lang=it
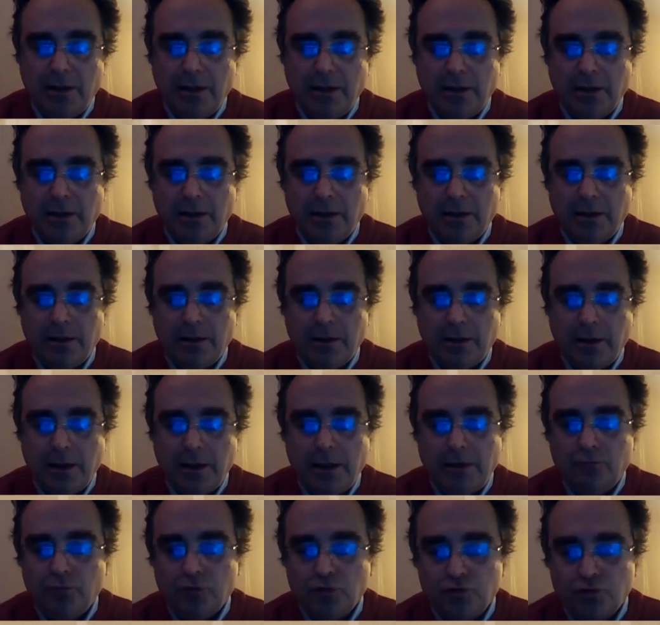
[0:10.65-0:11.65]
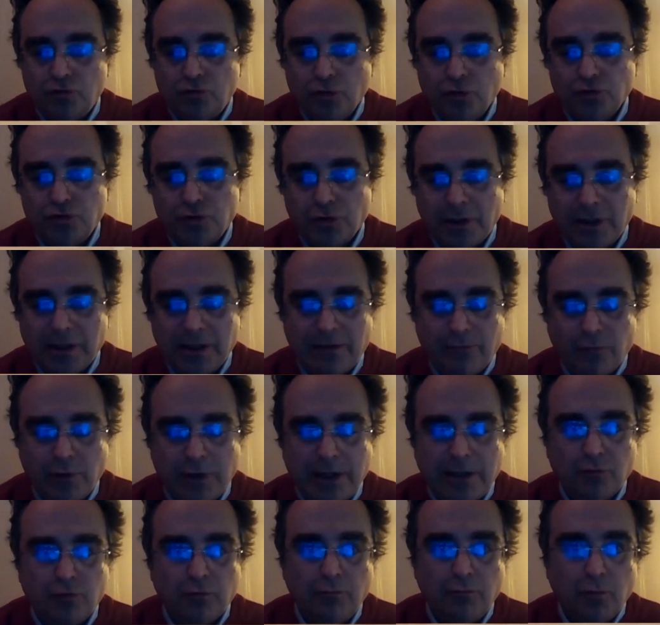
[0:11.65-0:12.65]
eh, è uno studioso che ha
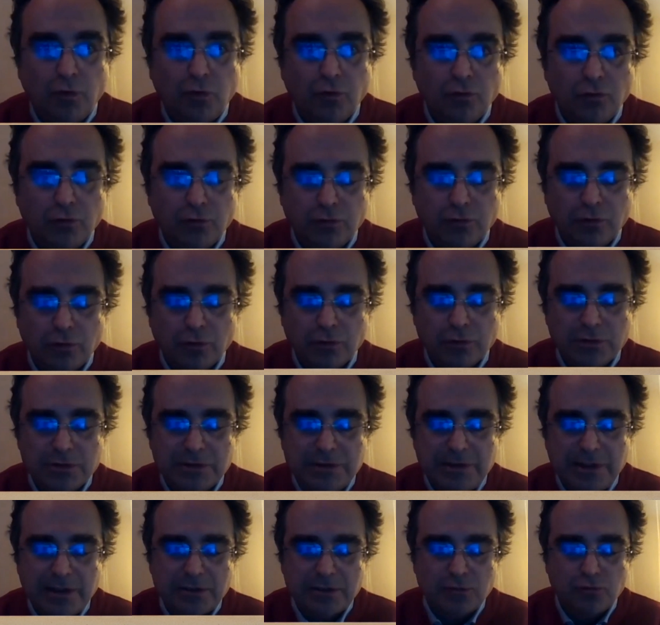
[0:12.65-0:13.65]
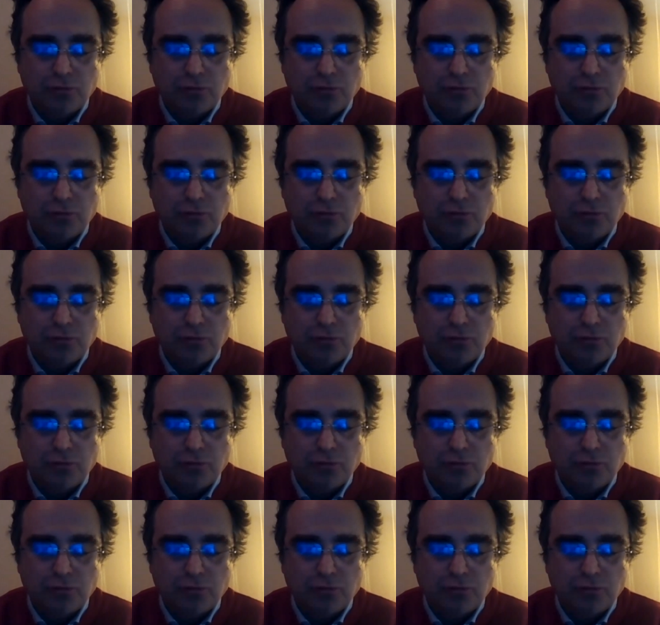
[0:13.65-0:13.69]
lavorato molto sia